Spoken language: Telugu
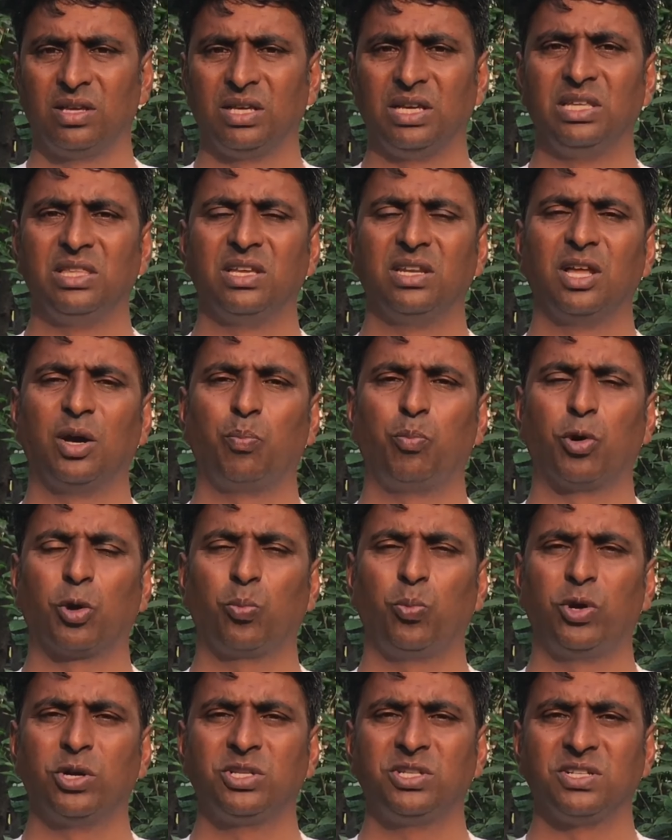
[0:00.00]
ఏదైనా
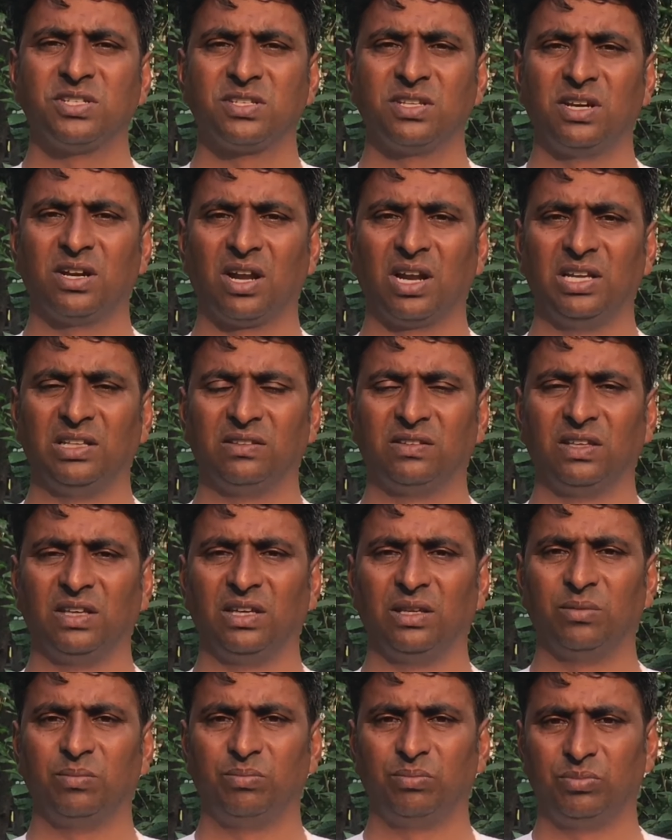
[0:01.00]
పొరపాటు చేసినట్లయితే
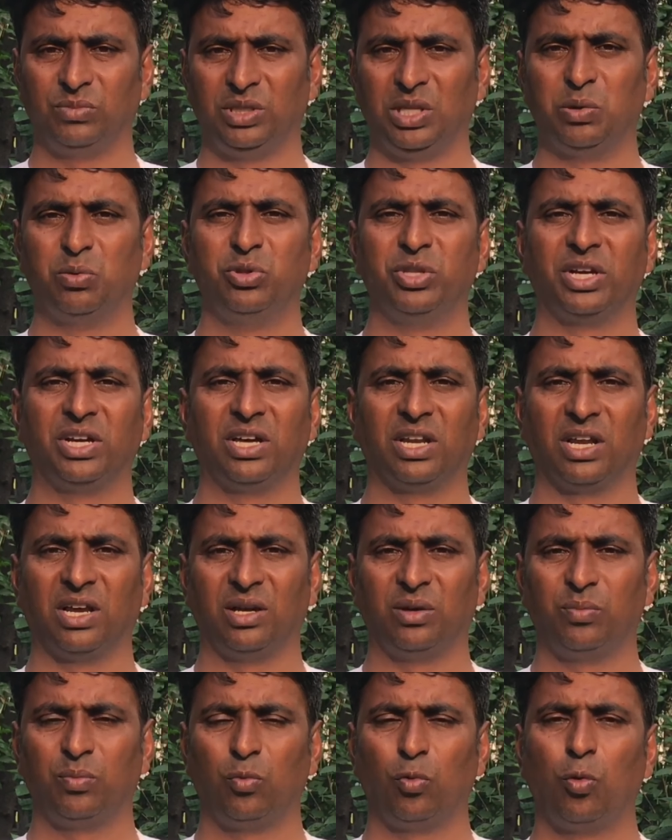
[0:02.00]
దేవుని దగ్గర
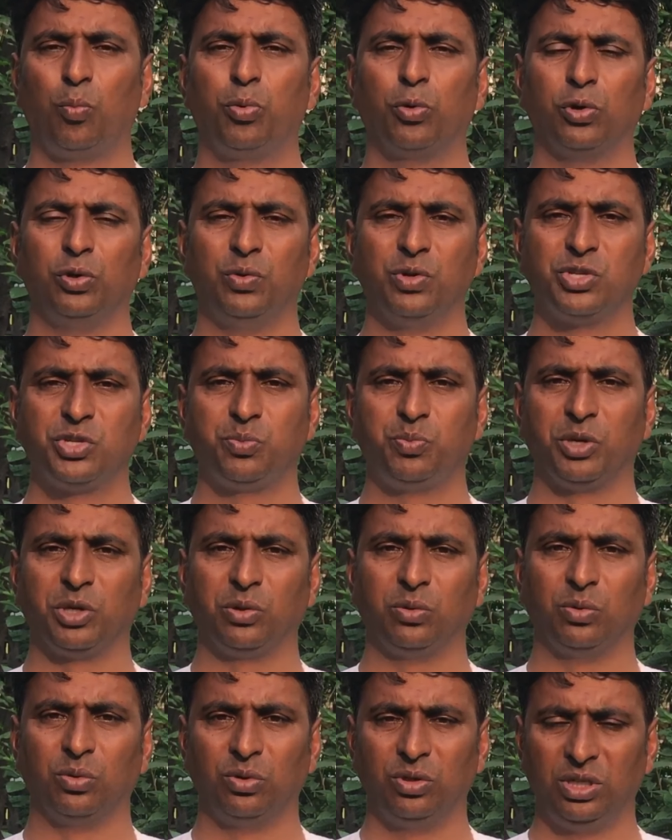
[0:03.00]
ఒప్పుకుని
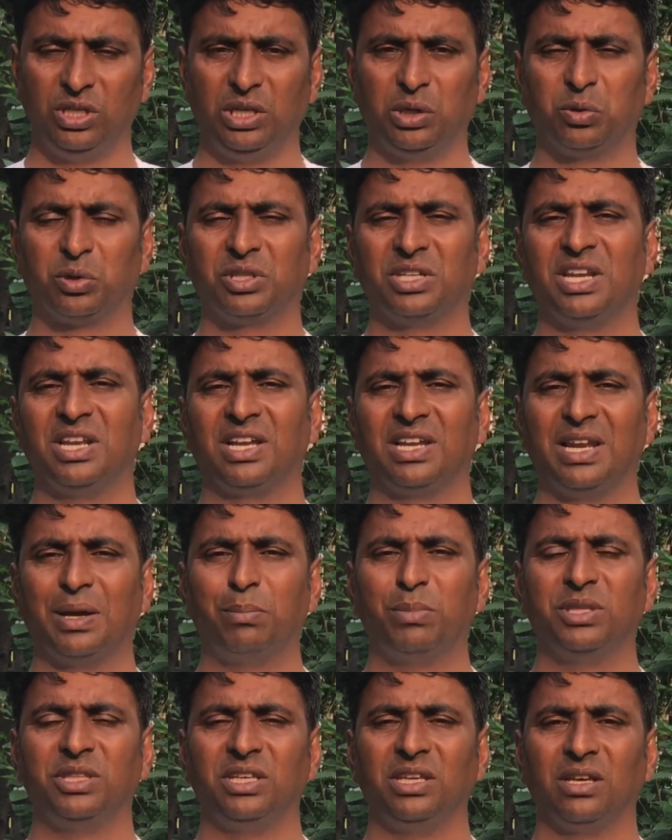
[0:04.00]
విడిచిపెట్టు నీ హృదయానికి
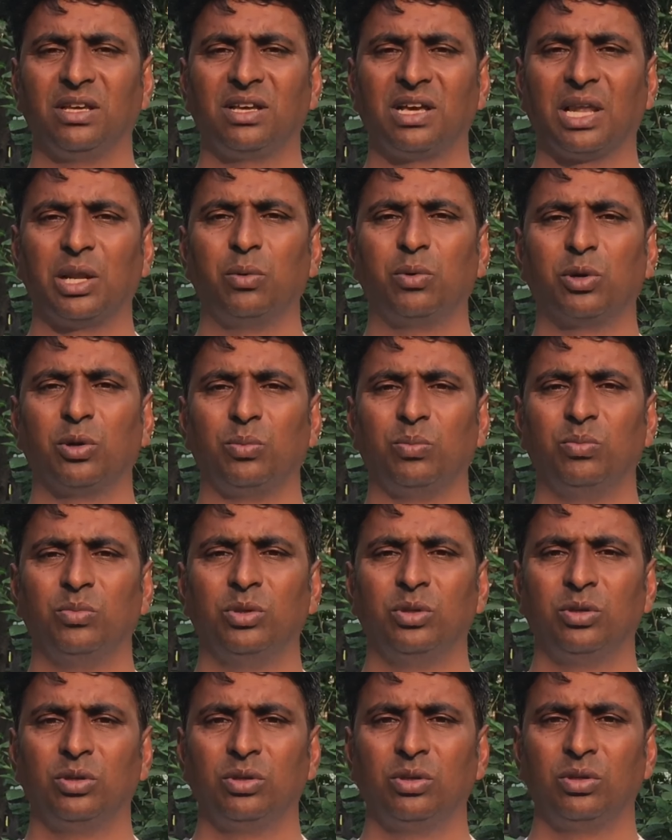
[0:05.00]
నెమ్మది కలవరం
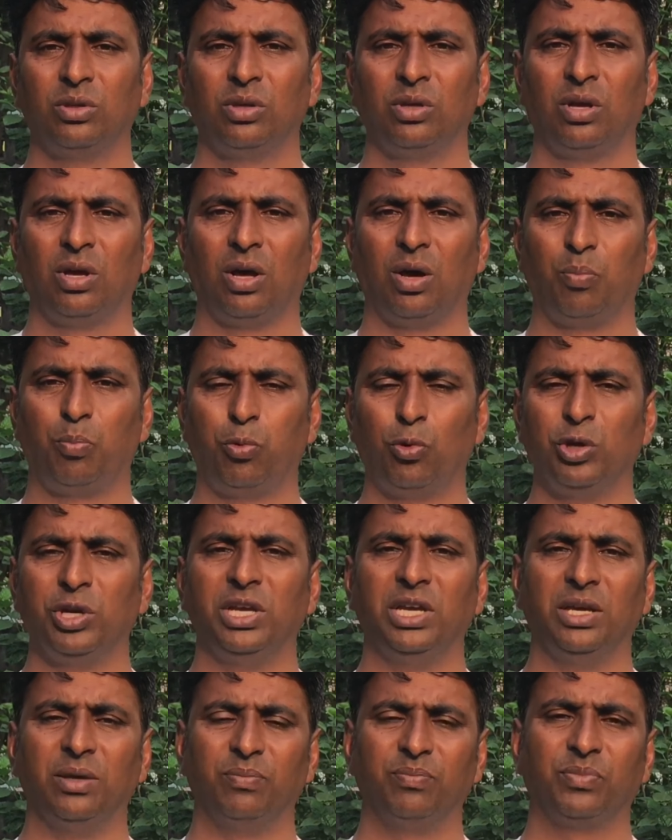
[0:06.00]

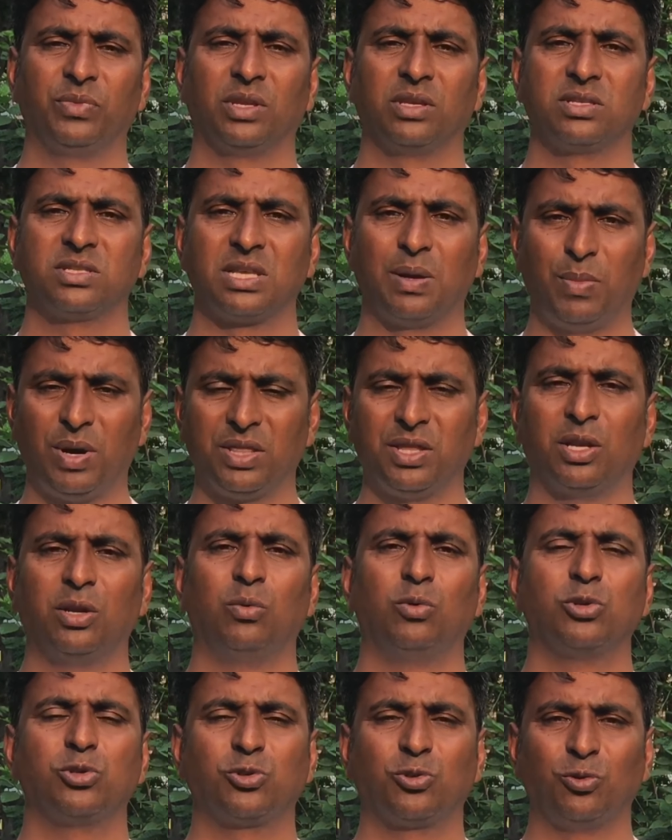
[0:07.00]
పోయి
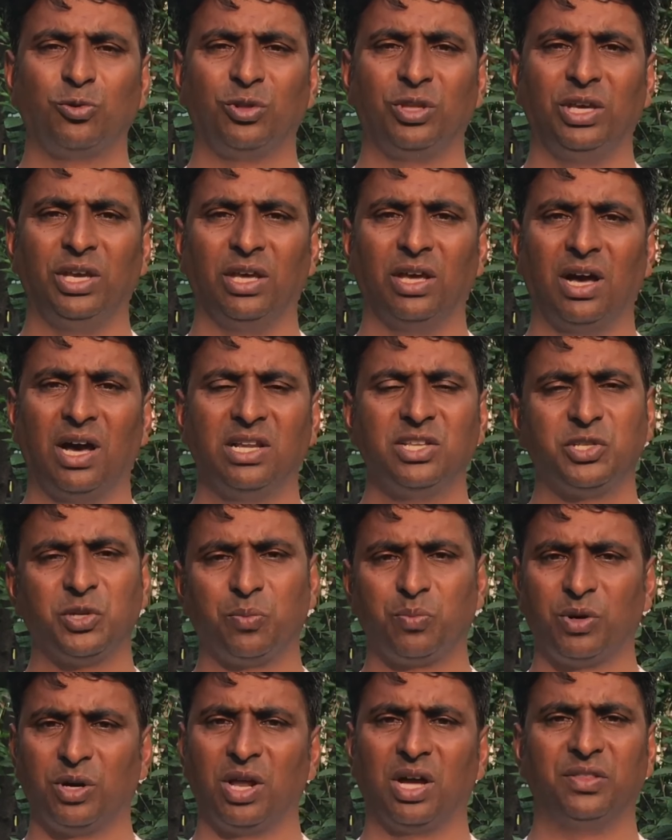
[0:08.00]
సమాధానం వస్తుంది అని
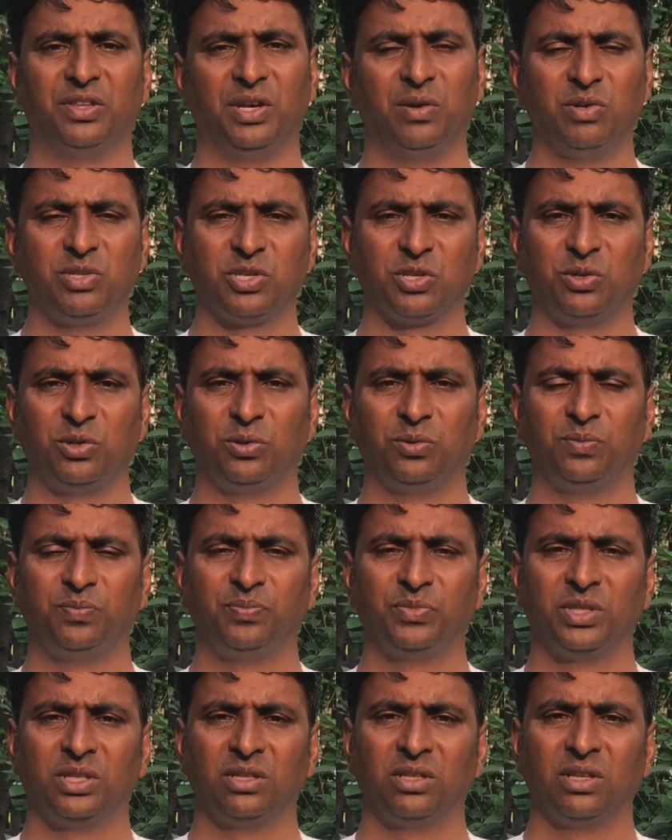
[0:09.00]
చెప్పాడు ఆ దైవజనుడు
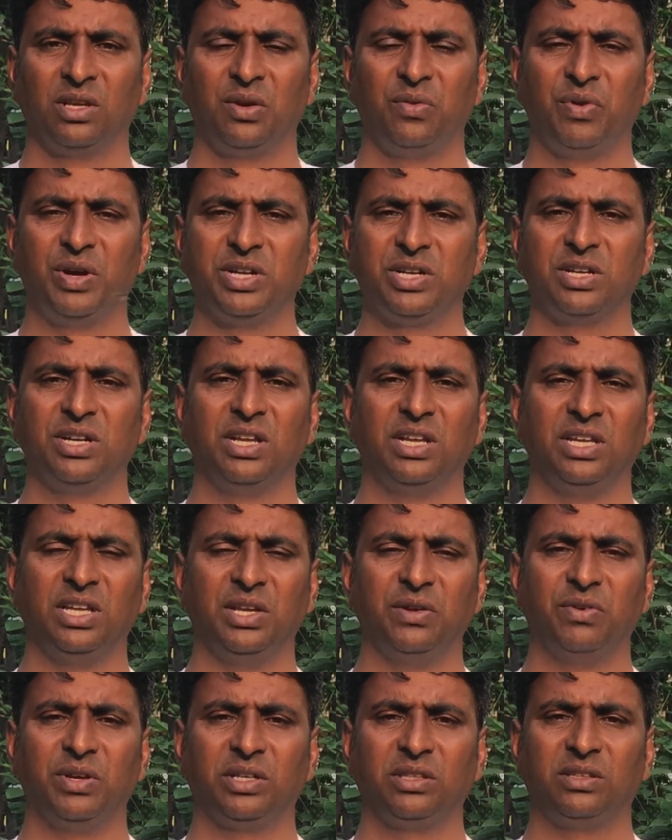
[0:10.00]
వెంటనే
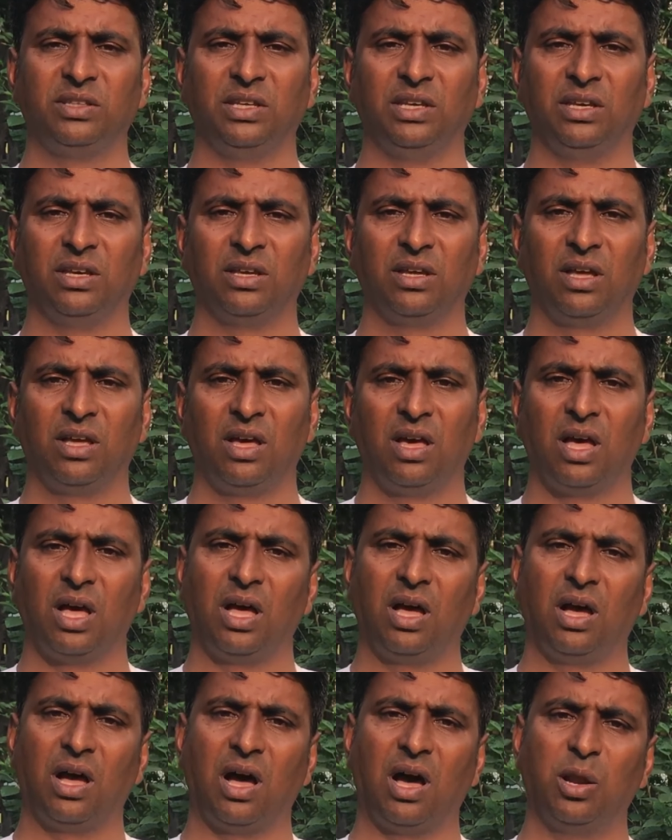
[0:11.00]
ఈ వ్యక్తి
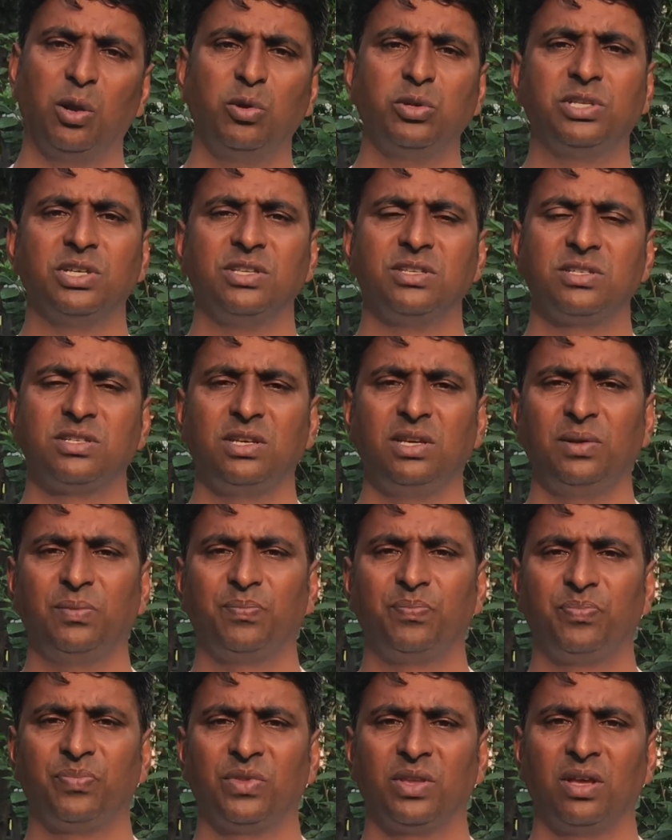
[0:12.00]
ఆలోచించి
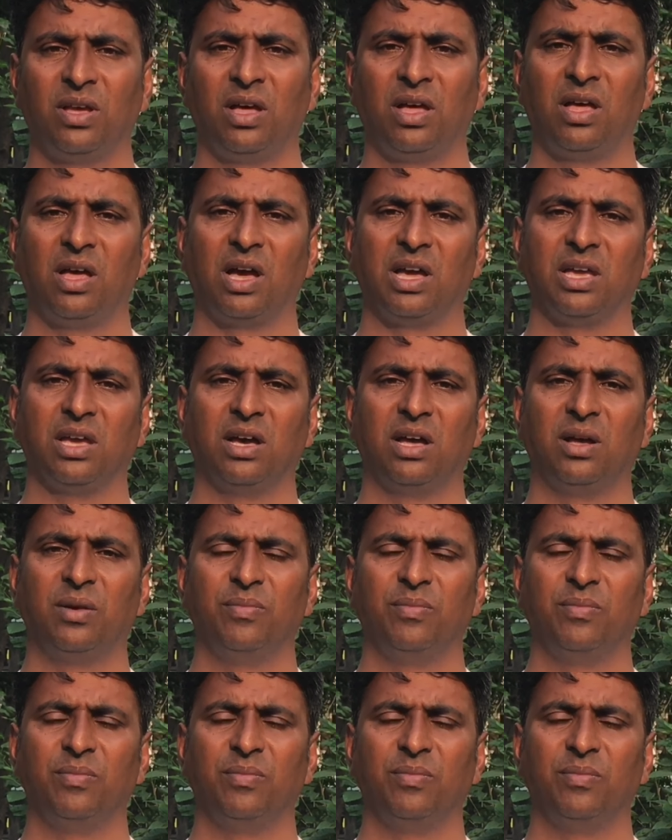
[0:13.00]
అయ్యా